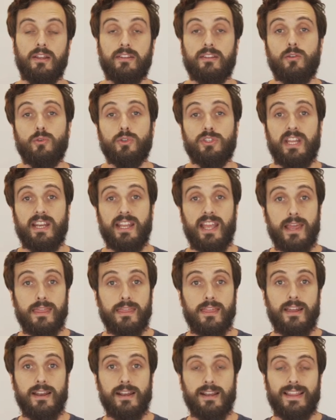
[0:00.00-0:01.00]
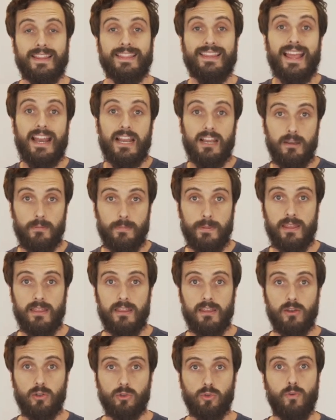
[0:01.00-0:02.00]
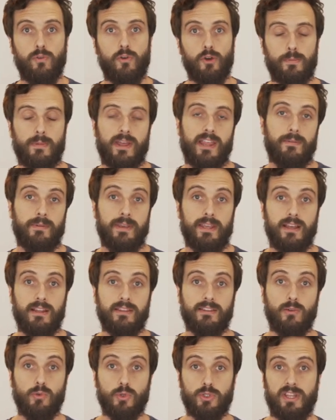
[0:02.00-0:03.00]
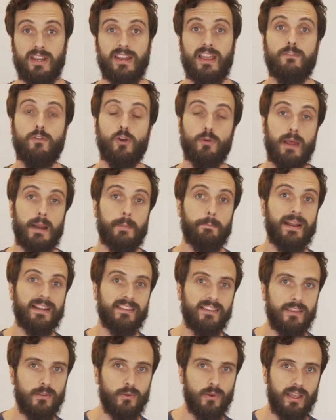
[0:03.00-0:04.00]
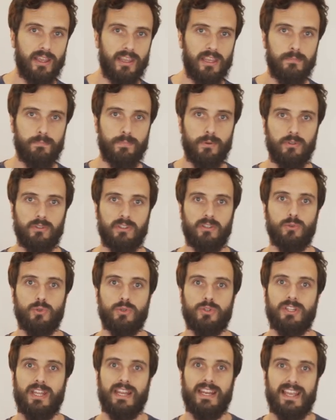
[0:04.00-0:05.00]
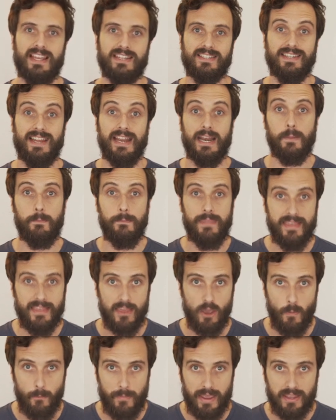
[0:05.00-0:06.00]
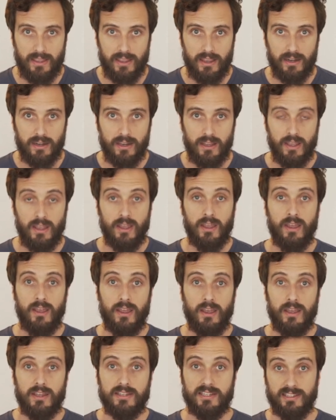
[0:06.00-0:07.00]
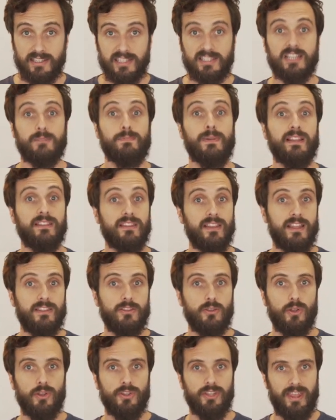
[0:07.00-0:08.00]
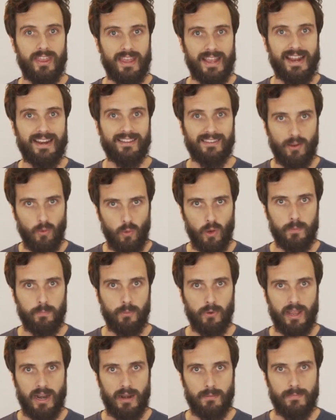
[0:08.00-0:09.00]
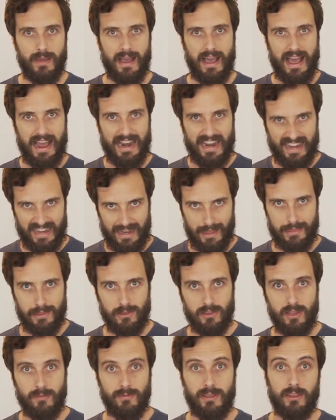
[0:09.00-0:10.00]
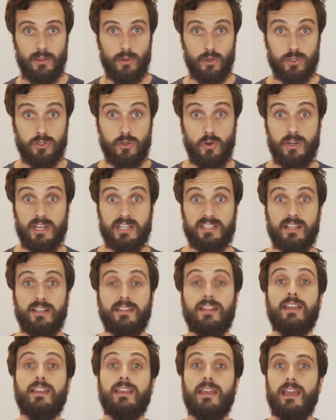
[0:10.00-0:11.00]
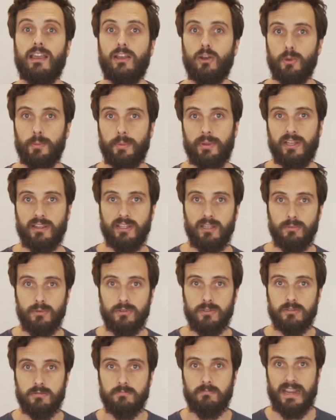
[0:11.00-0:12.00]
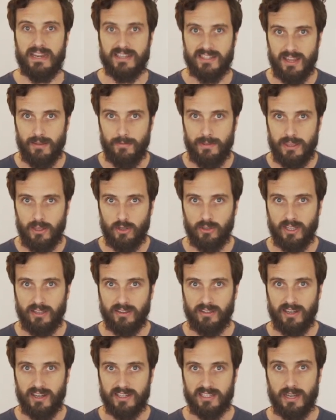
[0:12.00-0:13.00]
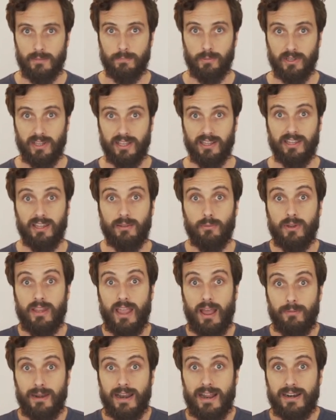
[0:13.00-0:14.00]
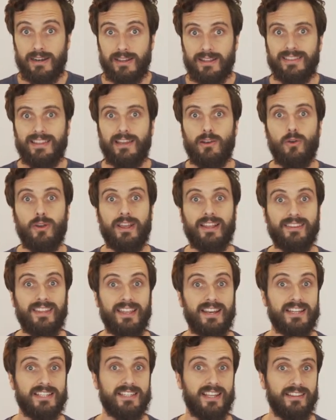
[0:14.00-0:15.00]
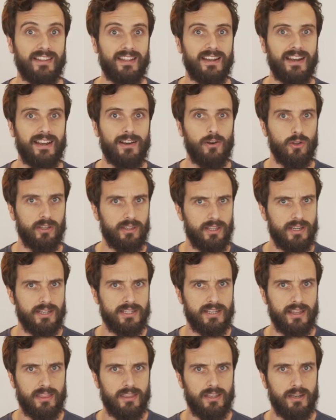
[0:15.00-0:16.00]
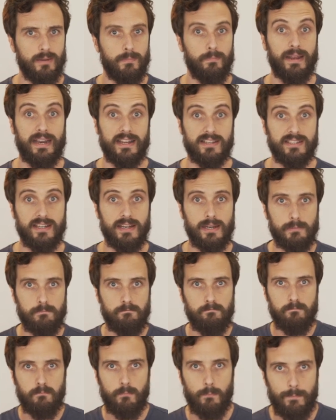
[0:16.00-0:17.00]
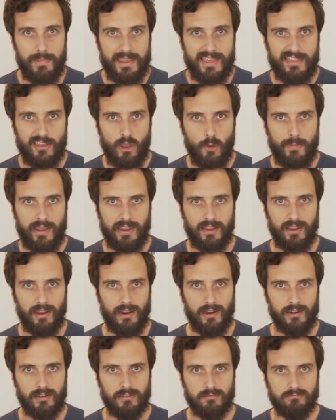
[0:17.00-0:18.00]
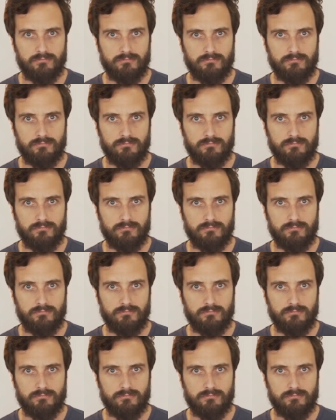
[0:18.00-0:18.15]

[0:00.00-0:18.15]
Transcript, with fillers: ¿Te gustaría hacer del vídeo tu forma de vida? ¿Te gustaría formar parte de un equipo? ¿Te gustaría ser videomaker? Si te estás planteando dedicarte en cuerpo y alma a la creación de vídeos con estrategia y con objetivos, este vídeo te interesa porque te voy a hablar de lo que tienes que tener, lo que tienes que hacer para ser videomaker.